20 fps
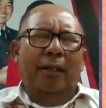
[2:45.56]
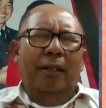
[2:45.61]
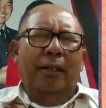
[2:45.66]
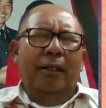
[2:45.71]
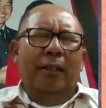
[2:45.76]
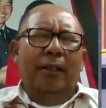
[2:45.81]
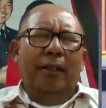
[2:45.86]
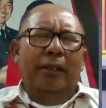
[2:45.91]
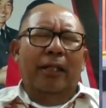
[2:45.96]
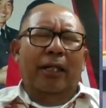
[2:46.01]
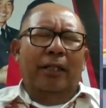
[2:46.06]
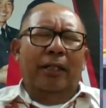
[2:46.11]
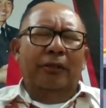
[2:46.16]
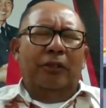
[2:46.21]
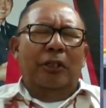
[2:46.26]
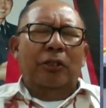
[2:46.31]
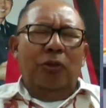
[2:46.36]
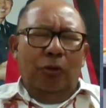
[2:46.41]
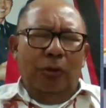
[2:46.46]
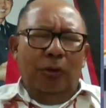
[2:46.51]
yang
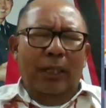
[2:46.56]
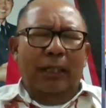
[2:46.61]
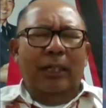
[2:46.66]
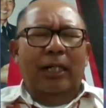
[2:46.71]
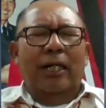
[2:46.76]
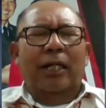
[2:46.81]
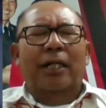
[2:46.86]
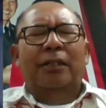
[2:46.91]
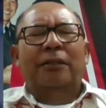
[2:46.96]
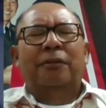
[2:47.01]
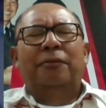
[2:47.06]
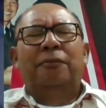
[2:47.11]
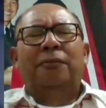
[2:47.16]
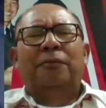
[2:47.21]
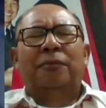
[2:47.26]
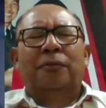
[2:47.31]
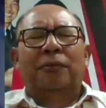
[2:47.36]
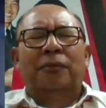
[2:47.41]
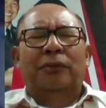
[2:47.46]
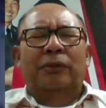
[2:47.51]
tentunya dengan
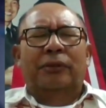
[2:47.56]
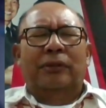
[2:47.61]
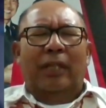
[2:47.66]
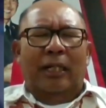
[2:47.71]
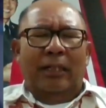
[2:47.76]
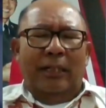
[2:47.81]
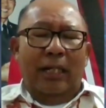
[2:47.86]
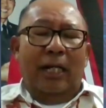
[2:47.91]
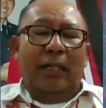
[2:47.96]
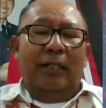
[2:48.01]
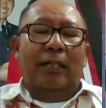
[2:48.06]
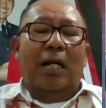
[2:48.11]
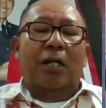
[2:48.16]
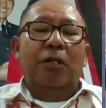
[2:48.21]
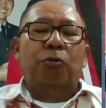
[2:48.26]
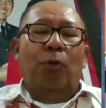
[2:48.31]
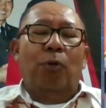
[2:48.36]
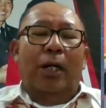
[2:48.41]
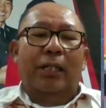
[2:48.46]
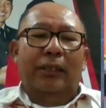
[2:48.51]
standar
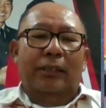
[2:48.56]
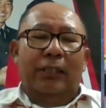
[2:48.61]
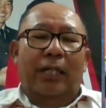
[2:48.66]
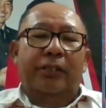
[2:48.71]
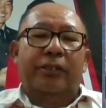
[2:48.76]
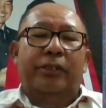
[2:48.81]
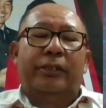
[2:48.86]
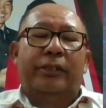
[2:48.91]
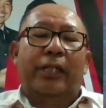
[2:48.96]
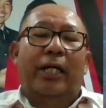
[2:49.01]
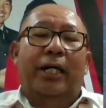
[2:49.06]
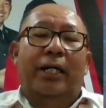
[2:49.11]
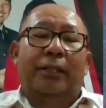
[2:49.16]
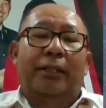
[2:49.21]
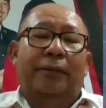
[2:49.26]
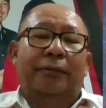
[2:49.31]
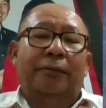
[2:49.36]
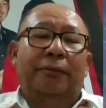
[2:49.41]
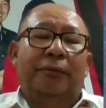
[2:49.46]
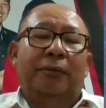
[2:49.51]
dan kualitas yang
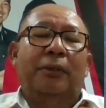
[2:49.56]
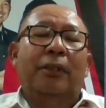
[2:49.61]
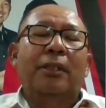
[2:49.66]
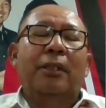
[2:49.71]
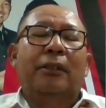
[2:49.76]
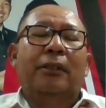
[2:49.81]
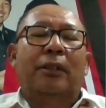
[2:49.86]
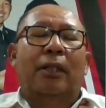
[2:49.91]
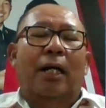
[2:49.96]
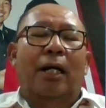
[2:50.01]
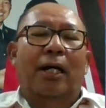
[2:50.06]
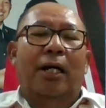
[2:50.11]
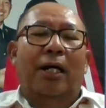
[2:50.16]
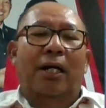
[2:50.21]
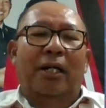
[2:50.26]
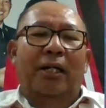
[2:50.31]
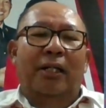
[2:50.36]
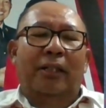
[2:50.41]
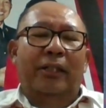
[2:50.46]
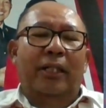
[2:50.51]

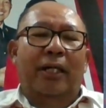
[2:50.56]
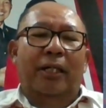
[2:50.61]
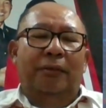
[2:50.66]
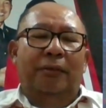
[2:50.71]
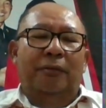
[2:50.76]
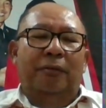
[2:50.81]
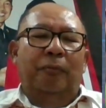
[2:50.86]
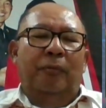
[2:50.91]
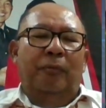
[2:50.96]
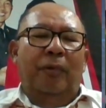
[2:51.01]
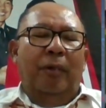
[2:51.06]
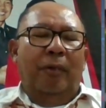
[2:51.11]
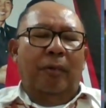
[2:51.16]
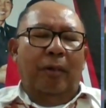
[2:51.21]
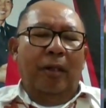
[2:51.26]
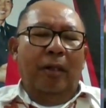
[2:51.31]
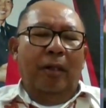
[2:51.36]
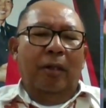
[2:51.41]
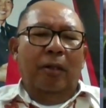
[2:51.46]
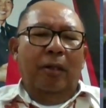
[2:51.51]
uh, yang
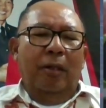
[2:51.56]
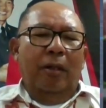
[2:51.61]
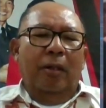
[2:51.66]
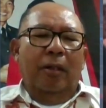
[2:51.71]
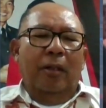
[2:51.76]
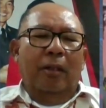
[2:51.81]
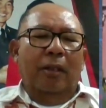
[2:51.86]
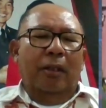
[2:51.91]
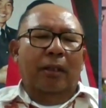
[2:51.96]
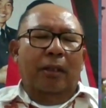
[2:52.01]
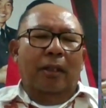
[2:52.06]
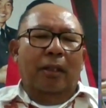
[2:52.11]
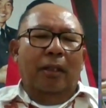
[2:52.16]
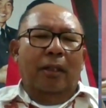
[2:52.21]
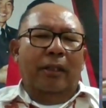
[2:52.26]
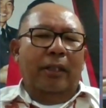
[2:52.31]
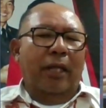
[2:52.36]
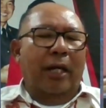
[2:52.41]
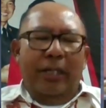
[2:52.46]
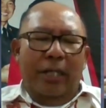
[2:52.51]

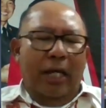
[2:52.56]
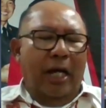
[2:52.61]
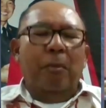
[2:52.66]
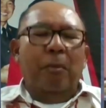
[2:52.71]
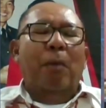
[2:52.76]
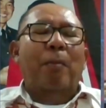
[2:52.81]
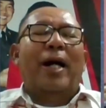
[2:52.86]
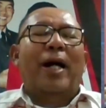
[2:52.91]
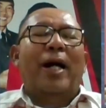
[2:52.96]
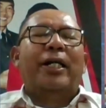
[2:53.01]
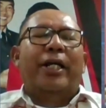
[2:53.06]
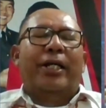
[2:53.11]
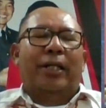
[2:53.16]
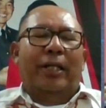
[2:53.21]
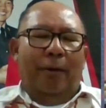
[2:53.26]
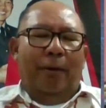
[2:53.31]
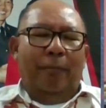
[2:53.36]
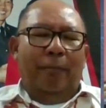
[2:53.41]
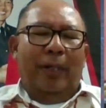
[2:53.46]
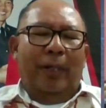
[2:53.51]
ya yang
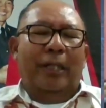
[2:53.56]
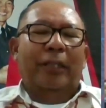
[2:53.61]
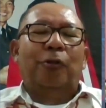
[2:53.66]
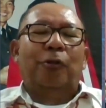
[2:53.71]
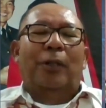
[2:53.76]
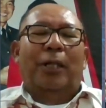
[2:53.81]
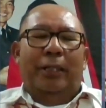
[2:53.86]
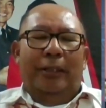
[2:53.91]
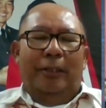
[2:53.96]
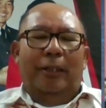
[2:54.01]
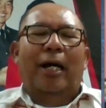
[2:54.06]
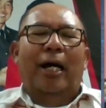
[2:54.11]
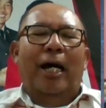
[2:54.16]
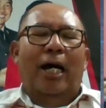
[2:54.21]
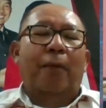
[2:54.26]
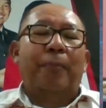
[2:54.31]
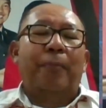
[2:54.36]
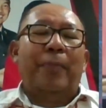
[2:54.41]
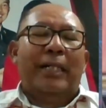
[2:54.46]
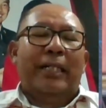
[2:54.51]
memadai itulah
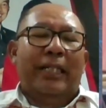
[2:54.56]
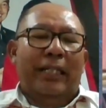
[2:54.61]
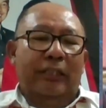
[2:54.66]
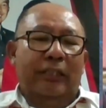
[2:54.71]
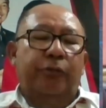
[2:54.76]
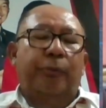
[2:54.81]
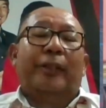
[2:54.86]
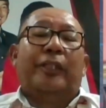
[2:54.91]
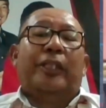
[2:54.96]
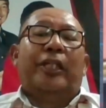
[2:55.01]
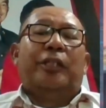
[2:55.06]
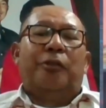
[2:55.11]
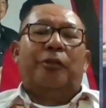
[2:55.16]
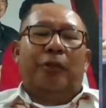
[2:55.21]
harapannya seperti itu